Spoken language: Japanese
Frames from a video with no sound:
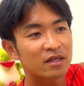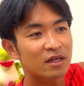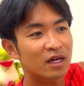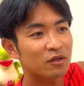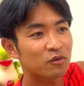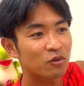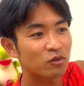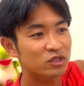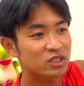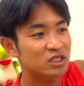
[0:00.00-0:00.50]

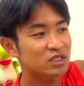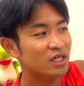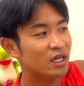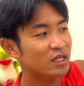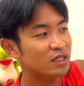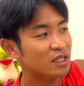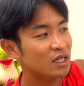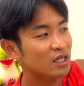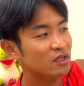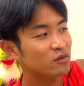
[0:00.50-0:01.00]
あの、落ちな
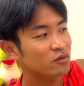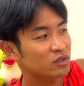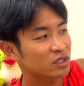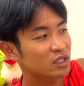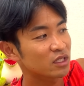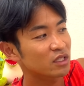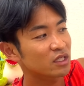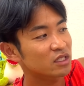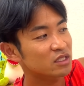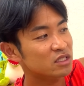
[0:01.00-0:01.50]
い程度
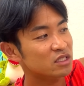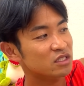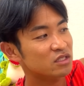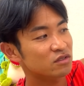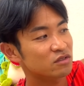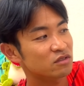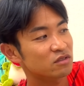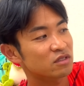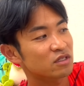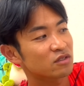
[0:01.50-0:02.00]
に維持
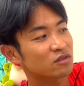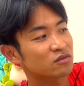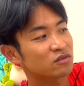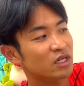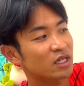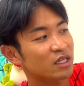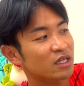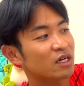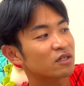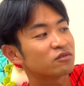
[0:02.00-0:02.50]
するっていうぐ
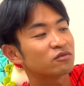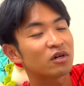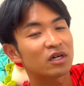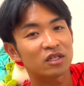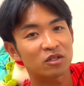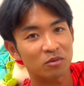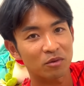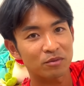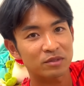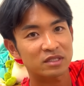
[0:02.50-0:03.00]
らいでやるのはい
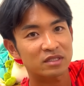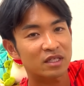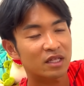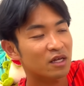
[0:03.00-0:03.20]
いと思います。